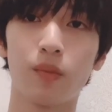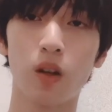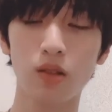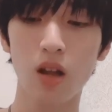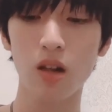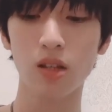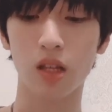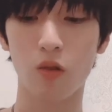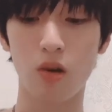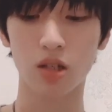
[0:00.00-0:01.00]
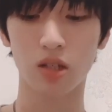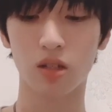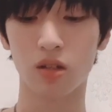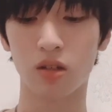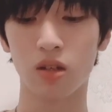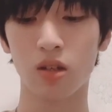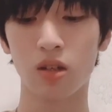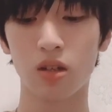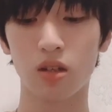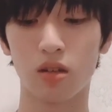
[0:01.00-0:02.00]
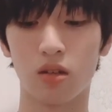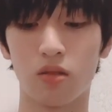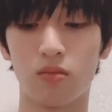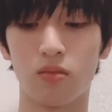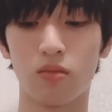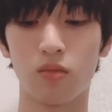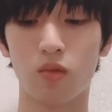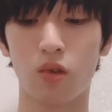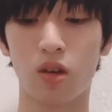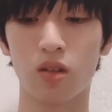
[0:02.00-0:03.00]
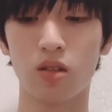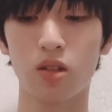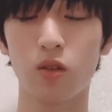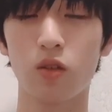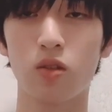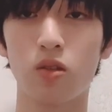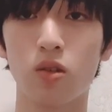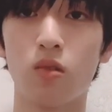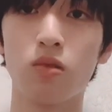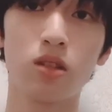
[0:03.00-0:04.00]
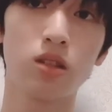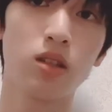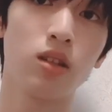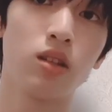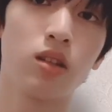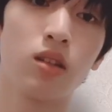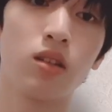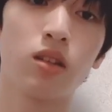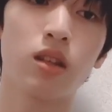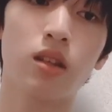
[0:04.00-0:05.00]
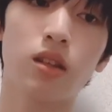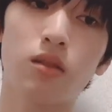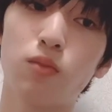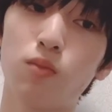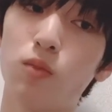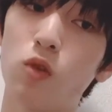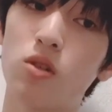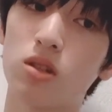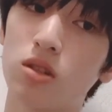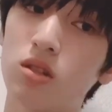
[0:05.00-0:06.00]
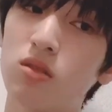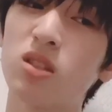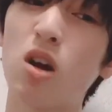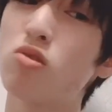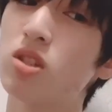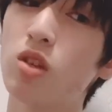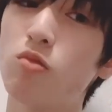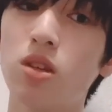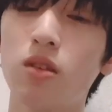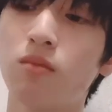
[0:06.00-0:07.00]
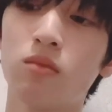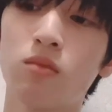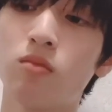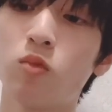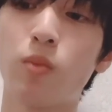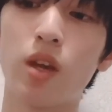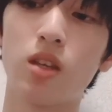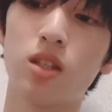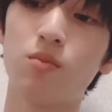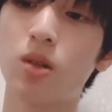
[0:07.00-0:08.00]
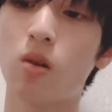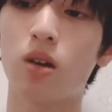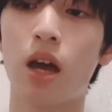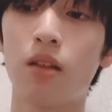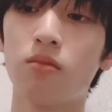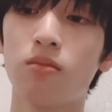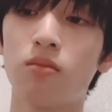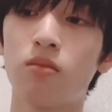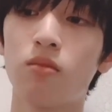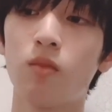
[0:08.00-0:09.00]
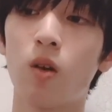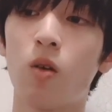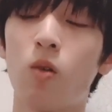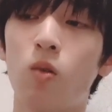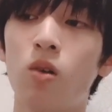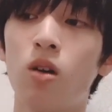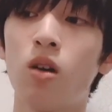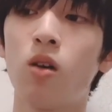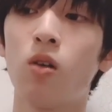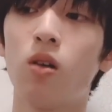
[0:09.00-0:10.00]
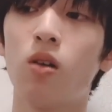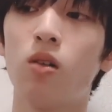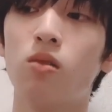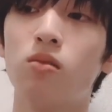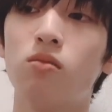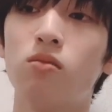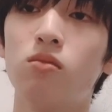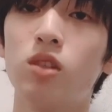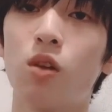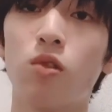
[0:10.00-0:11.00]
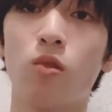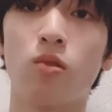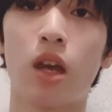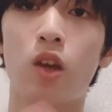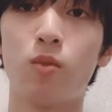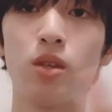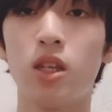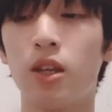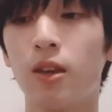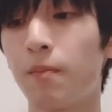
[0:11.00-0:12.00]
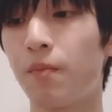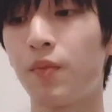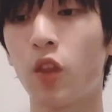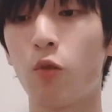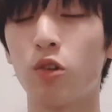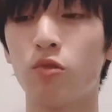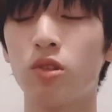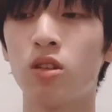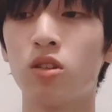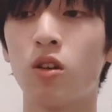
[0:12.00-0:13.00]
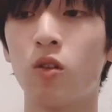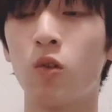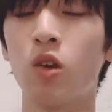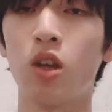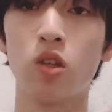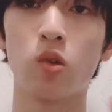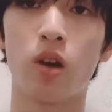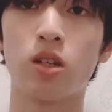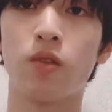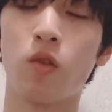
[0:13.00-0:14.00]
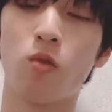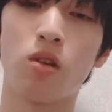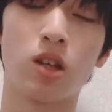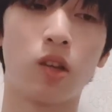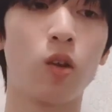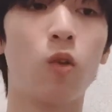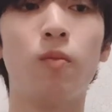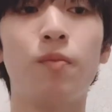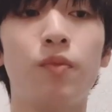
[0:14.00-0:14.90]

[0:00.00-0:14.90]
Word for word: 然后第二点的话是，呃，可能是重庆有点湿潮湿的原因，北京比较干，然后，呃，像我这种大油皮，回重庆之后就开始疯狂长痘，